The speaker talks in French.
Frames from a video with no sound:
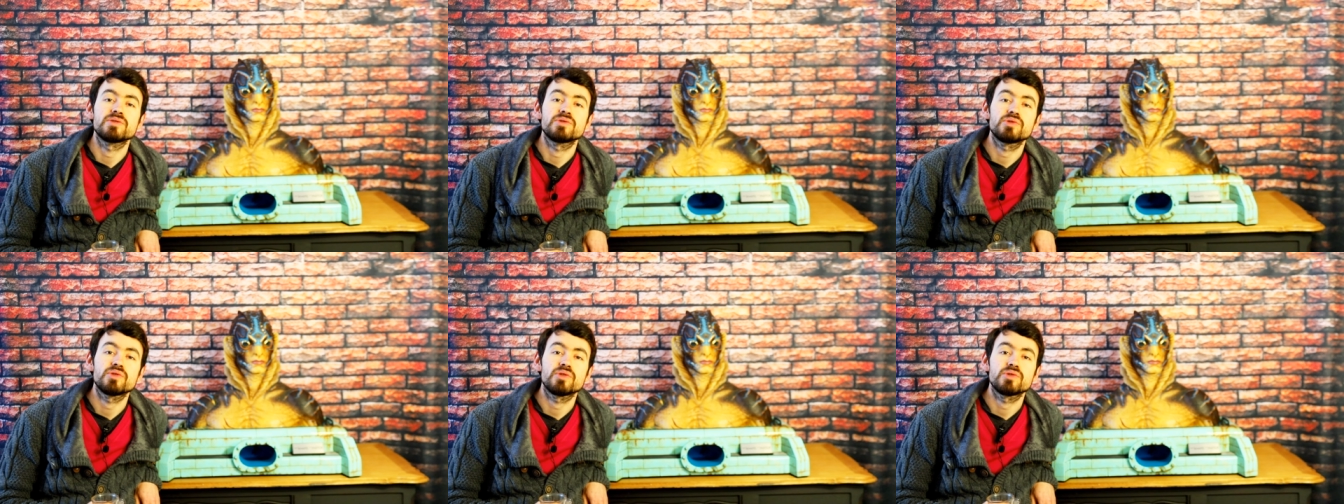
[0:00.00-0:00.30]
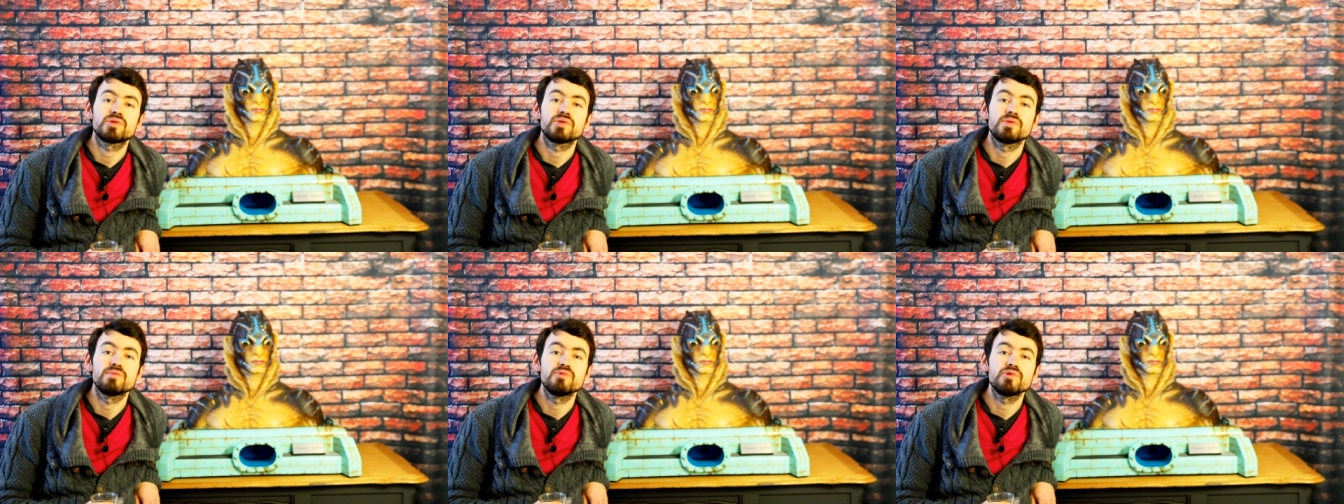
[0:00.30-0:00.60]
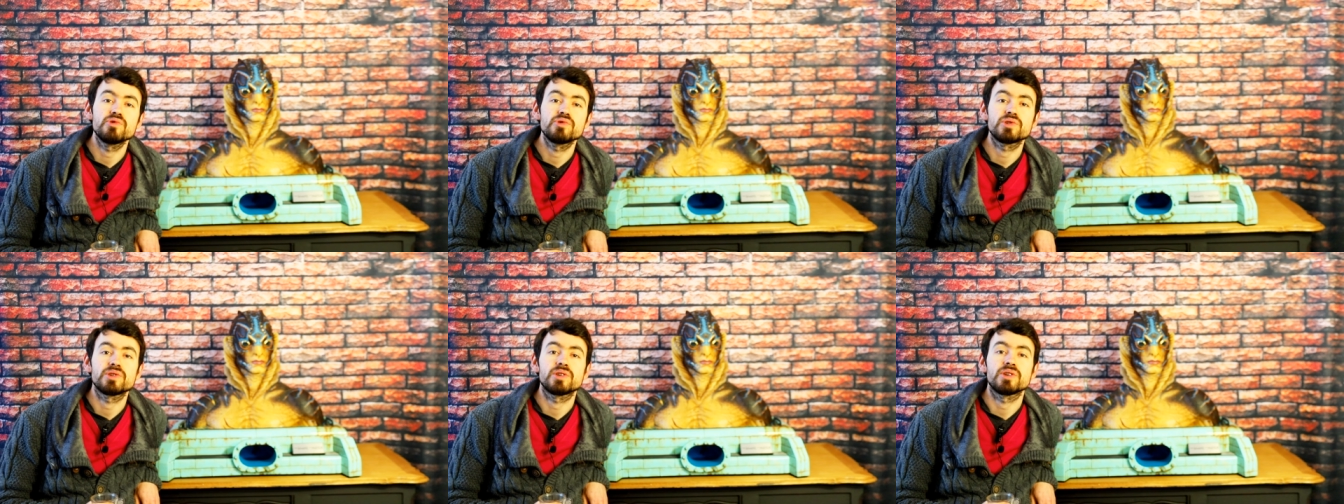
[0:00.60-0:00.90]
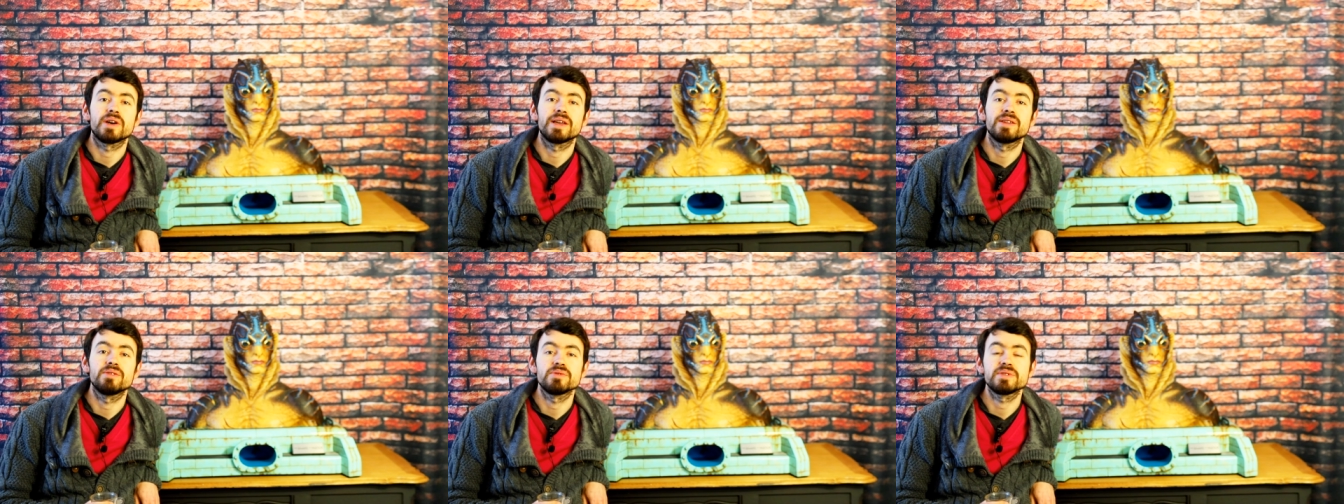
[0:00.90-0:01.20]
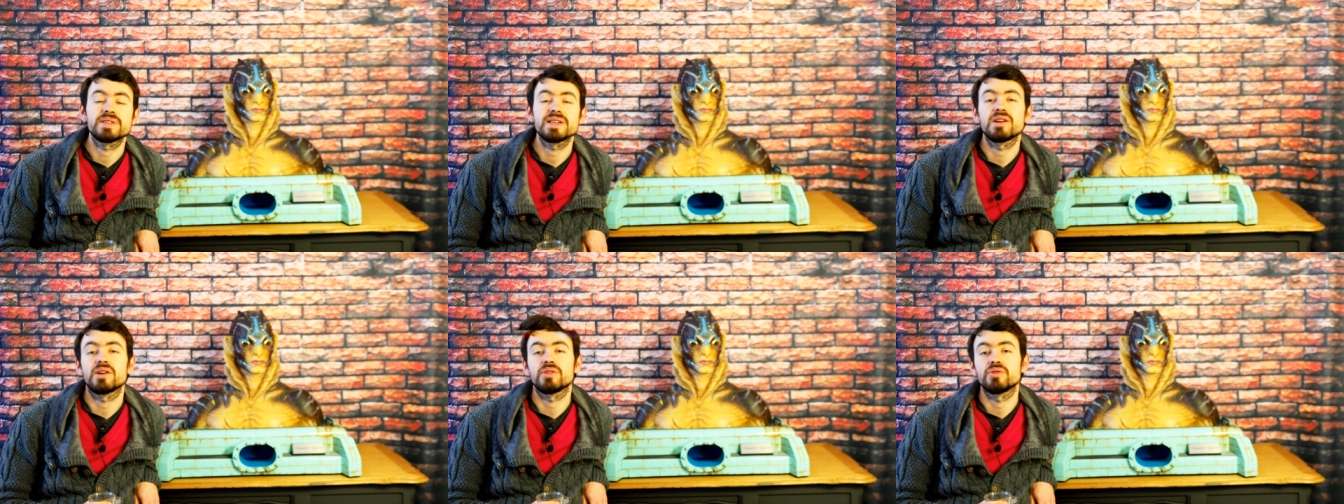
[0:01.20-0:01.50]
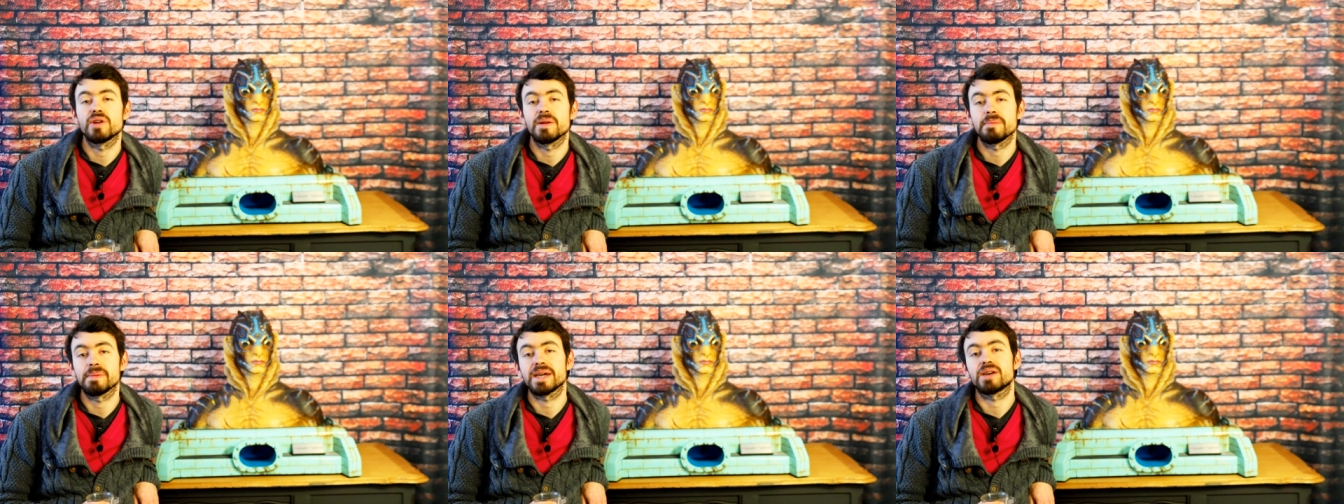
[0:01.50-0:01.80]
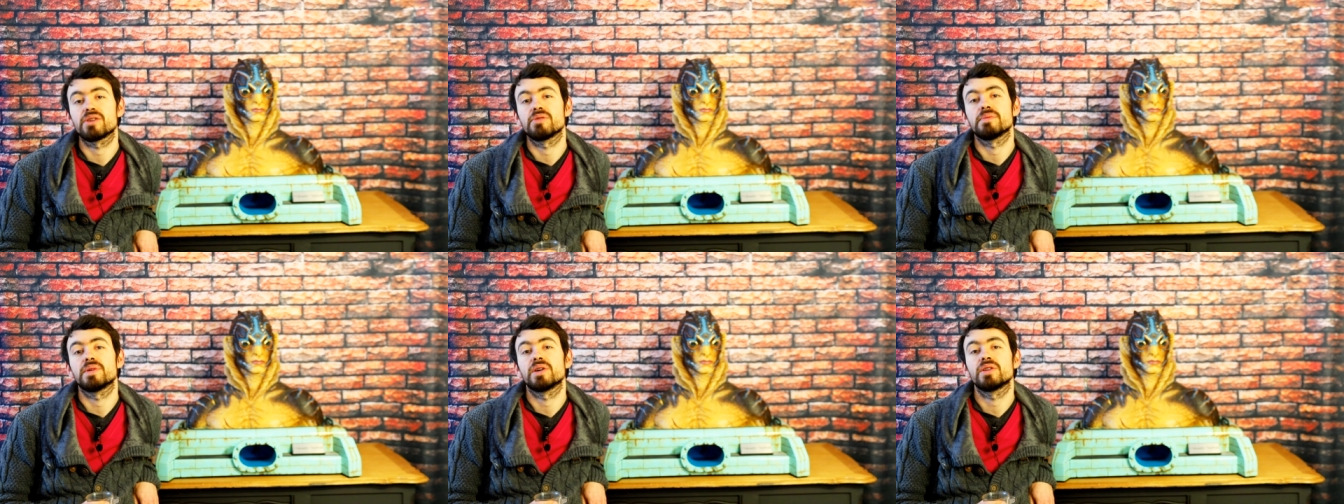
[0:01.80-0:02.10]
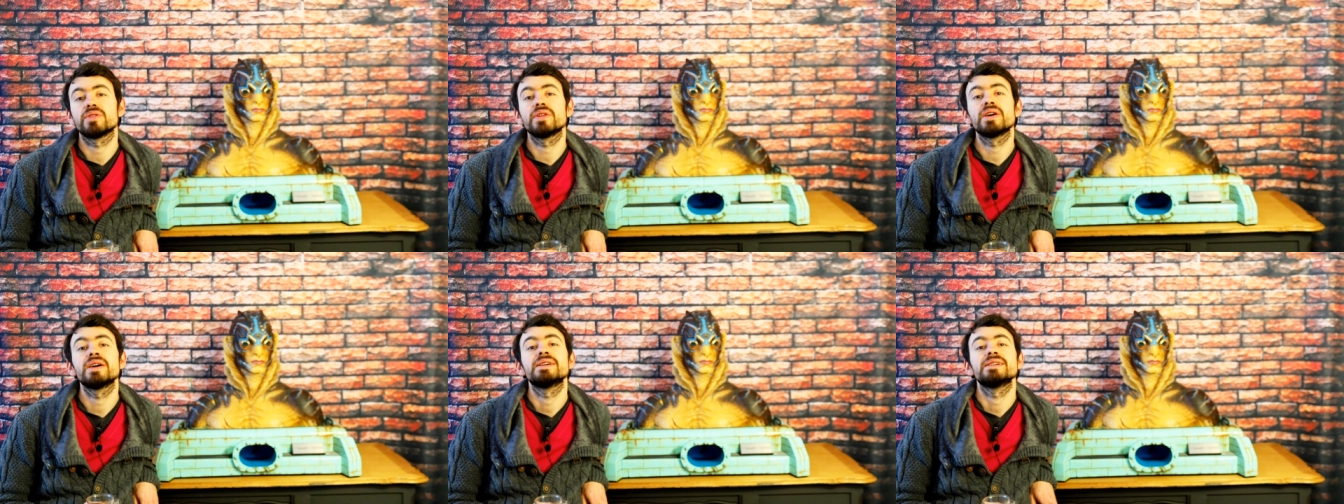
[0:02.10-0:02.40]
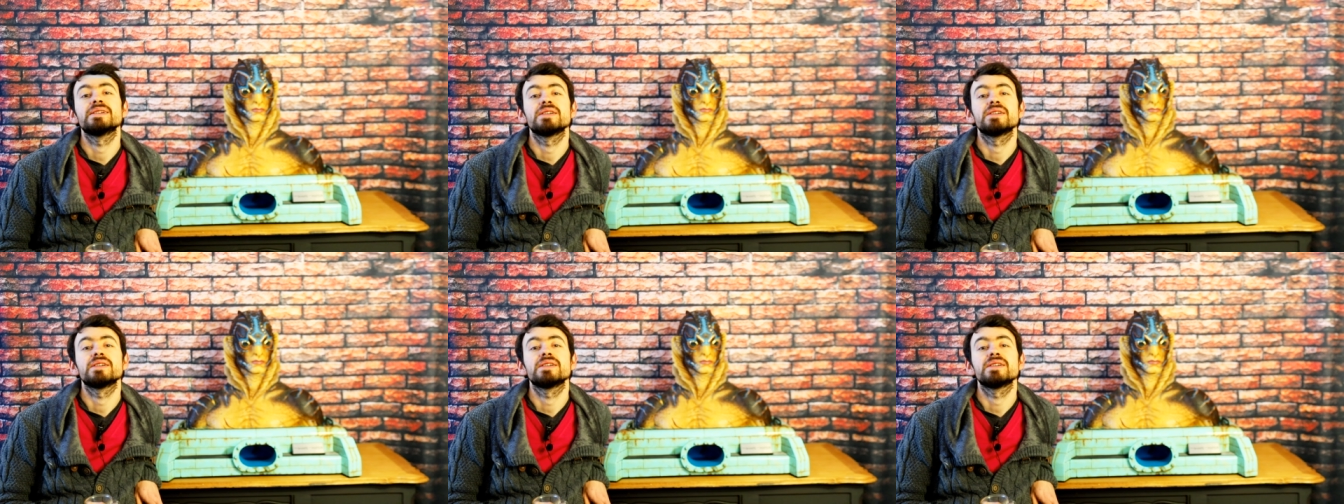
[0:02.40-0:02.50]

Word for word: sur ce buste annoncé lors de la précommande.